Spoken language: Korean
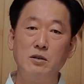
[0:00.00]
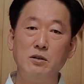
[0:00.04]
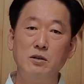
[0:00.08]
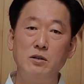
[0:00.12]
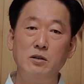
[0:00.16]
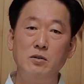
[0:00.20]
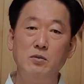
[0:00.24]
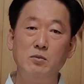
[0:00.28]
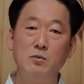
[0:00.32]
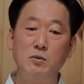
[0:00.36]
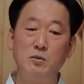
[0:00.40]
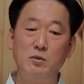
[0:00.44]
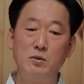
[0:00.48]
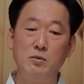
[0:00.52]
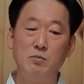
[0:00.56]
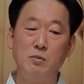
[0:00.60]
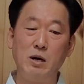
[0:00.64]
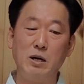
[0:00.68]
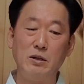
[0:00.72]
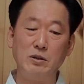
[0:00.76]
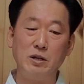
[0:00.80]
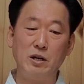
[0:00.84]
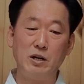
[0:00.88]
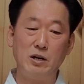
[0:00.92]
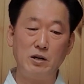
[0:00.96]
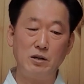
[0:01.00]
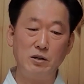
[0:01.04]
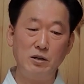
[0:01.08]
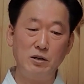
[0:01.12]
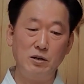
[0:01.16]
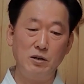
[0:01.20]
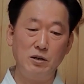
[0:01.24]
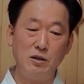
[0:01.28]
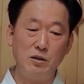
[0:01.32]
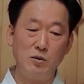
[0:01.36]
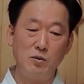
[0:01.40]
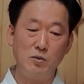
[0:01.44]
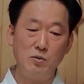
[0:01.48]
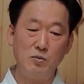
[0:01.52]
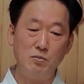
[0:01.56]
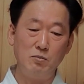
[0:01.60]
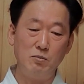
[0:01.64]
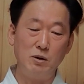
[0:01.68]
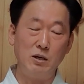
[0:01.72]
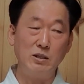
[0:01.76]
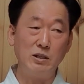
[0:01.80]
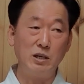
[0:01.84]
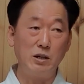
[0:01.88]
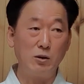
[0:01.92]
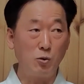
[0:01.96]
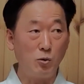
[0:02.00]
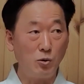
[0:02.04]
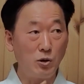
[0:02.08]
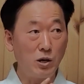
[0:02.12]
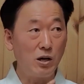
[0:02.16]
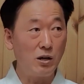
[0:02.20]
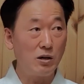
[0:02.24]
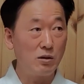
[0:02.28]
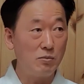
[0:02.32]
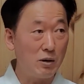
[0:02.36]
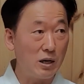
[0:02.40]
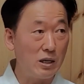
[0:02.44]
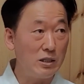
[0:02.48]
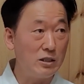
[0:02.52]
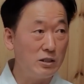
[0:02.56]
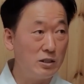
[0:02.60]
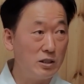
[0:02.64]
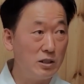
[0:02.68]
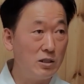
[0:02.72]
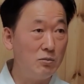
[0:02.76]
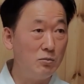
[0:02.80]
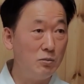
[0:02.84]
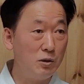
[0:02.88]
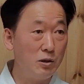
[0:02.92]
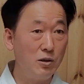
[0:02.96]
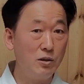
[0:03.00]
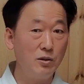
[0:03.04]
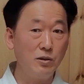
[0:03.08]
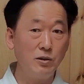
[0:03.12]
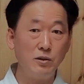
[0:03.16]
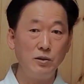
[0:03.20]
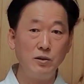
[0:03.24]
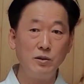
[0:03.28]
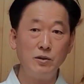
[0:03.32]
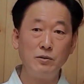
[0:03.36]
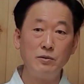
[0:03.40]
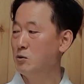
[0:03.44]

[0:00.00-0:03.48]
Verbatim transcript: 이런 만다라 공양을 많이 지면